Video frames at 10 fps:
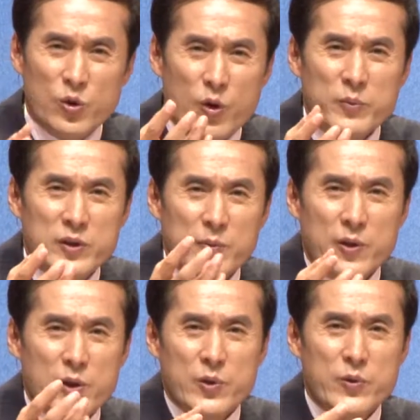조금 더
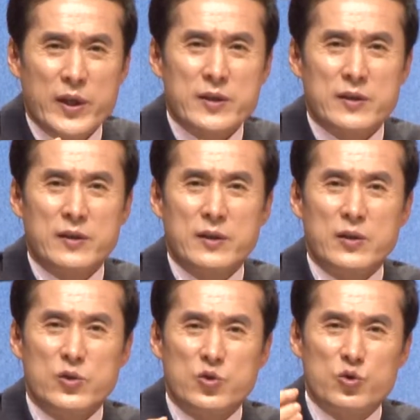벌기 위해서